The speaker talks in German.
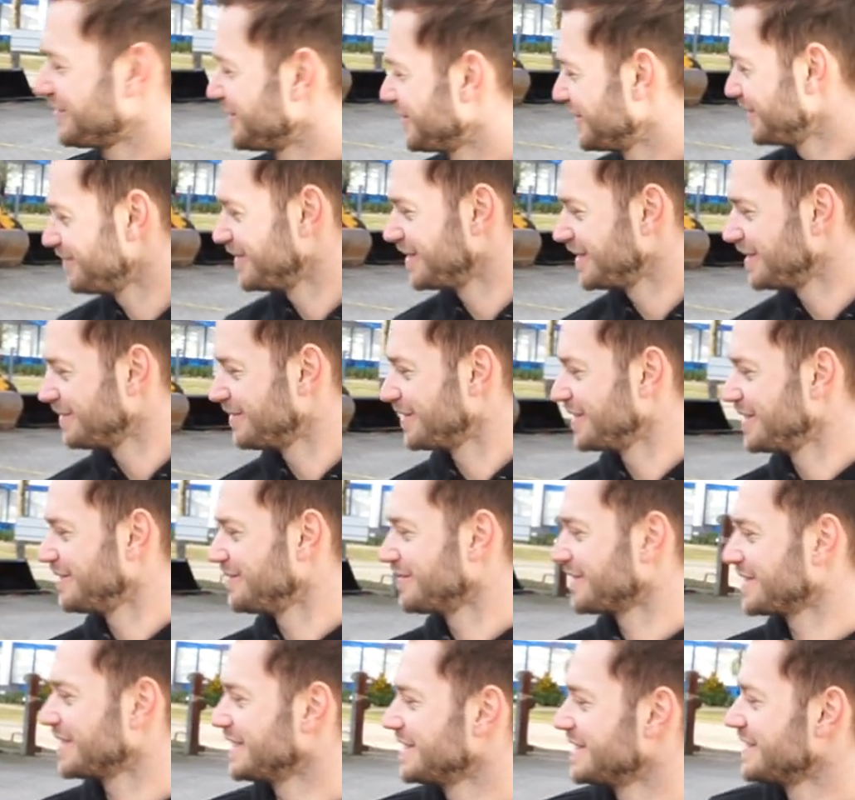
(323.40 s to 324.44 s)
Förderbänder bei den
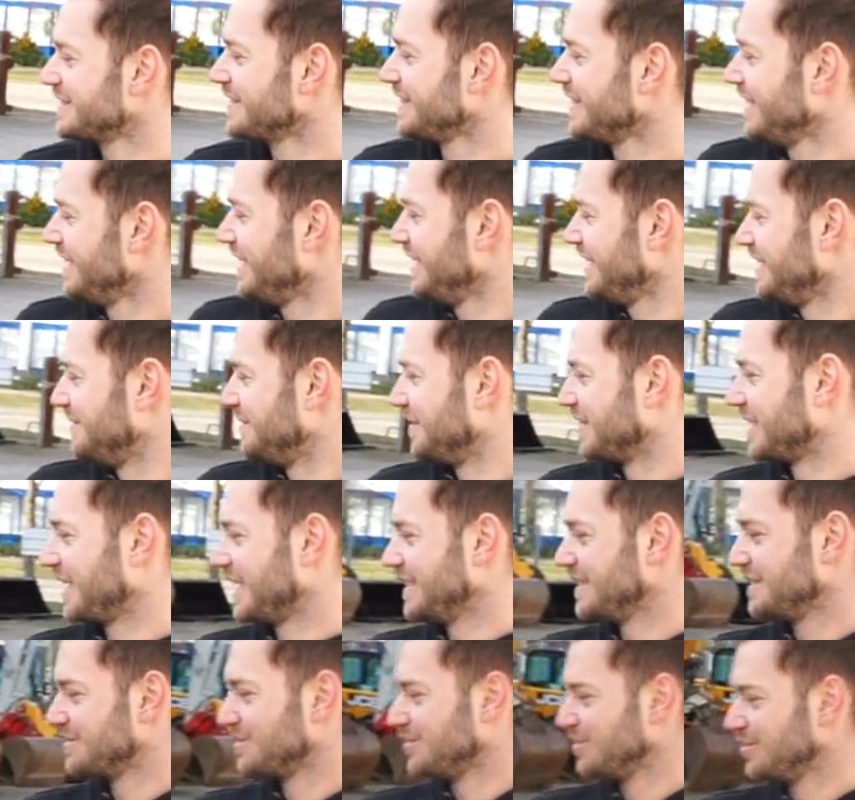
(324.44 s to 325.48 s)
Fräsen. Man
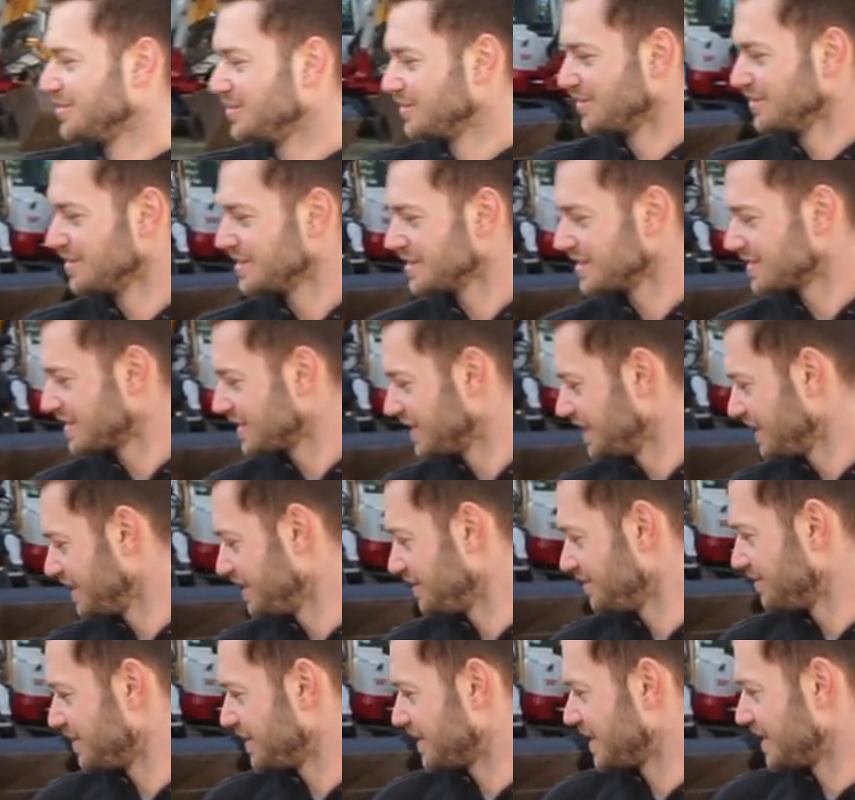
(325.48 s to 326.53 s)
kann es hoch und runter
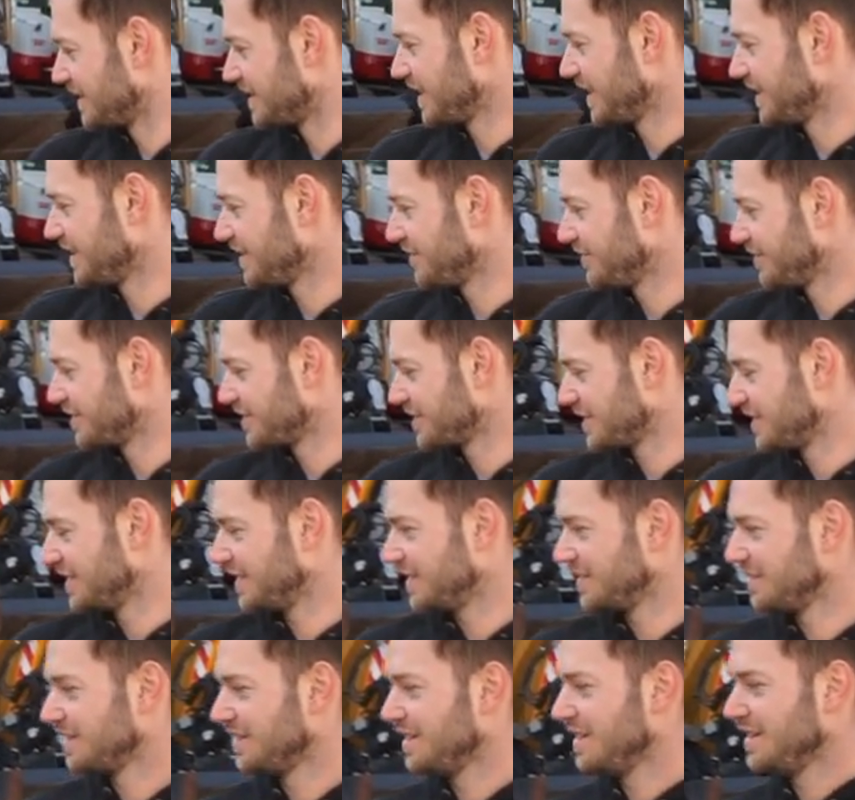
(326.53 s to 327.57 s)
stellen, ein bisschen seitlich
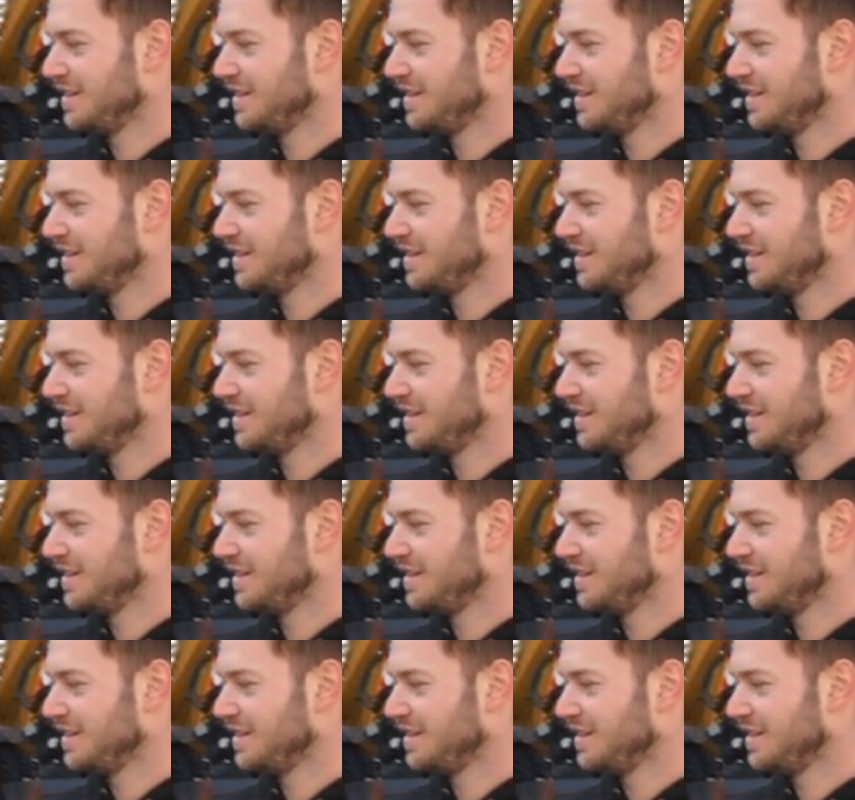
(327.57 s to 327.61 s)
verstellen.